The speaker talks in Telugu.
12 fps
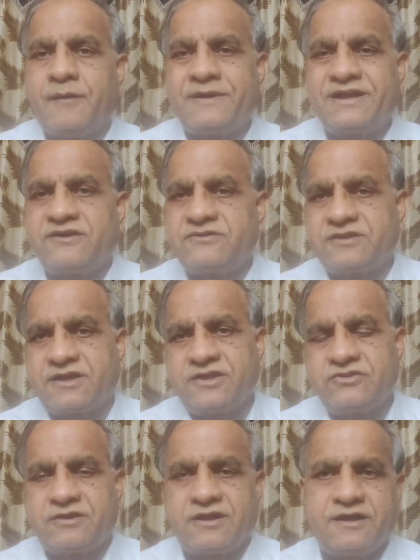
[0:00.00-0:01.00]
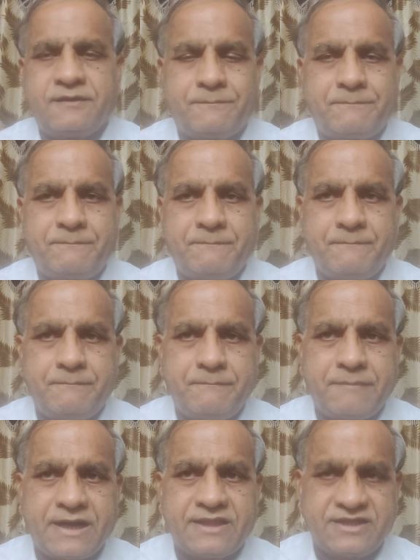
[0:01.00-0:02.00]
అమరావతి రైతుల
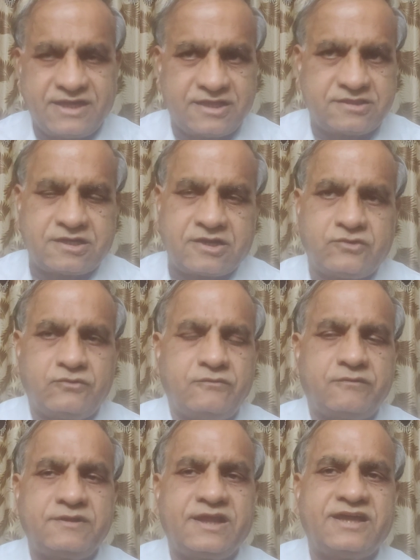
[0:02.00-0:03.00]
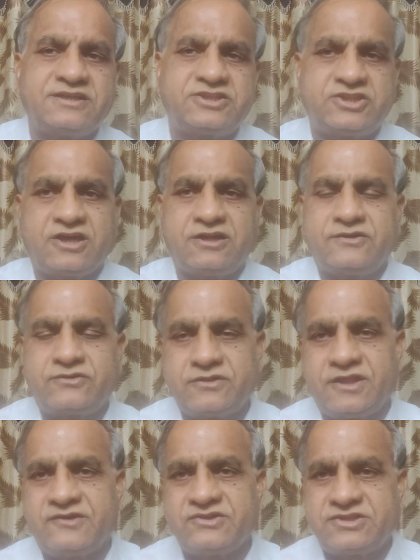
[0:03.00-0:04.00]
పాదయాత్రకు న్యాయస్థానం టు
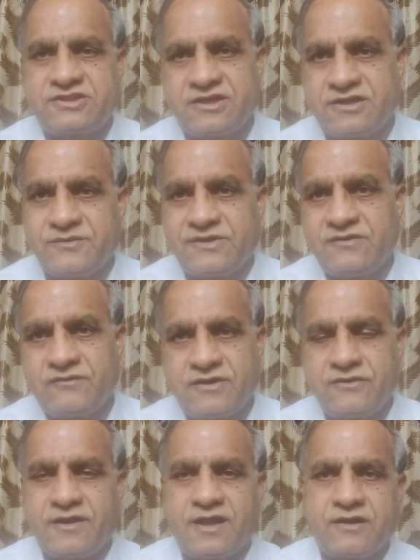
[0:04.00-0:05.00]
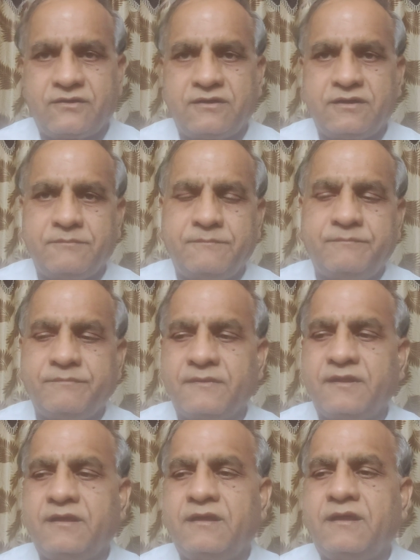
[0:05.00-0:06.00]
దేవస్థానం అని వాళ్ళు నేలకొండ
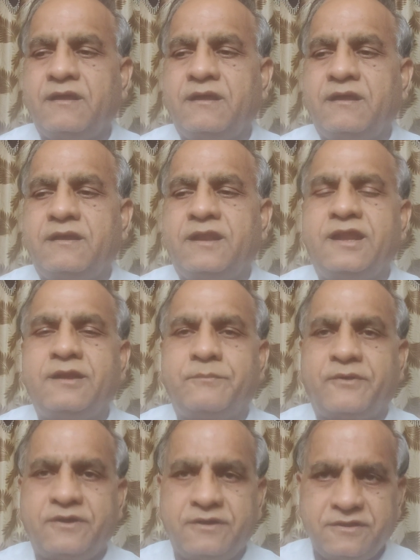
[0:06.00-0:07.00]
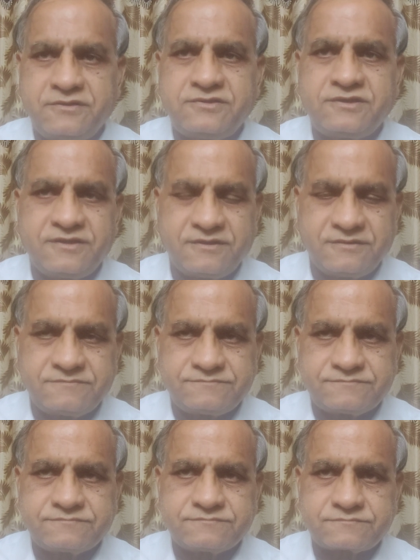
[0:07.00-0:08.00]
నేలపాడు నుంచి
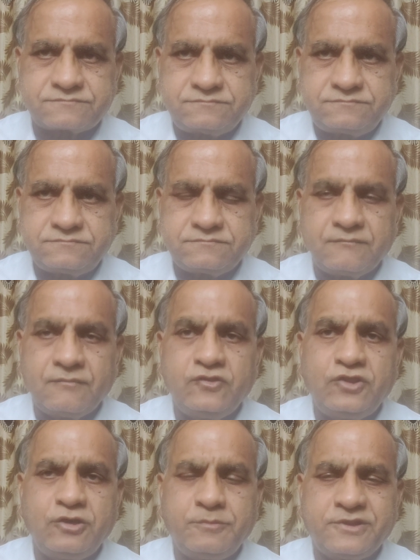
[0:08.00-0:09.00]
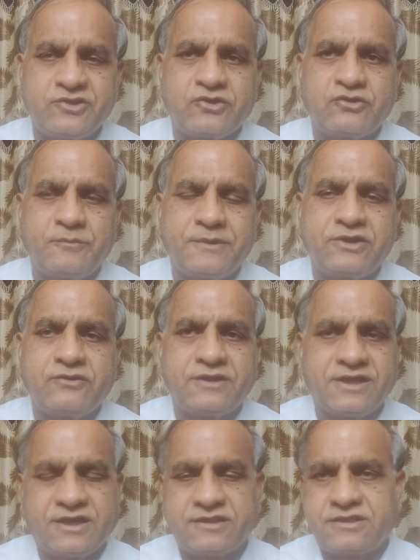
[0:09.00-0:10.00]
తిరుపతి వరకు
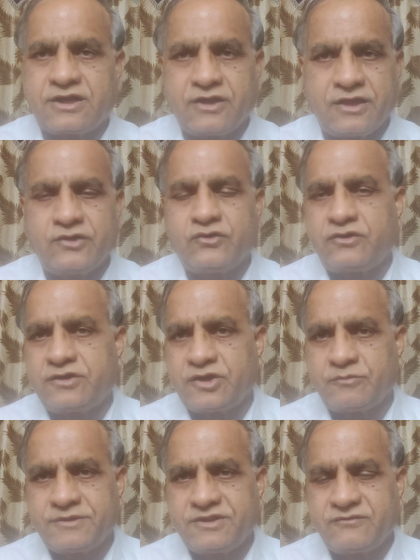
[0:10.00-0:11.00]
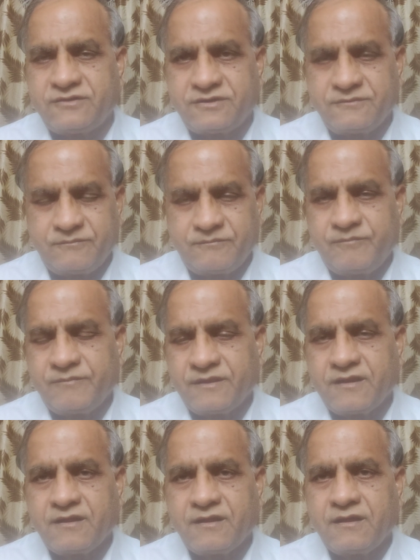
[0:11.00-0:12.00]
పెట్టుకున్న యాత్రకు హైకోర్టు అనుమతి ఇవ్వటం
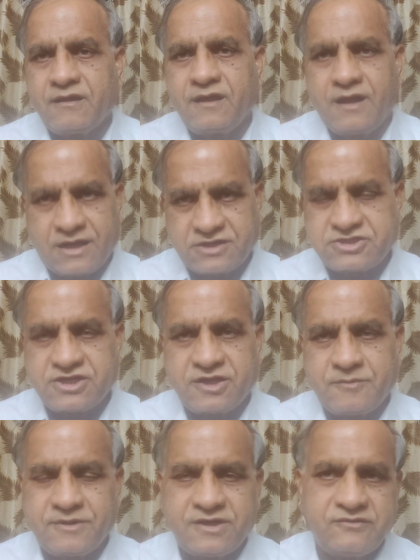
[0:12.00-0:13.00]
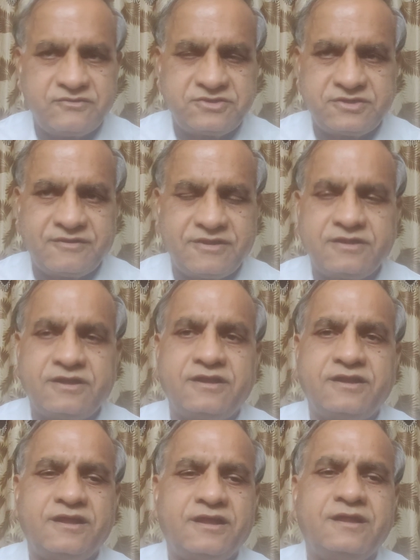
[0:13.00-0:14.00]
హర్షణీయమైన విషయం
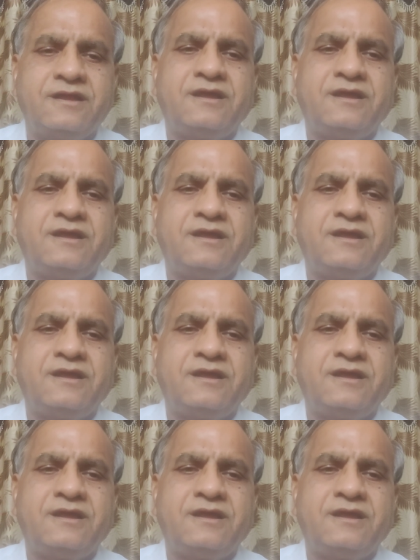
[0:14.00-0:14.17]
ఎందుకంటే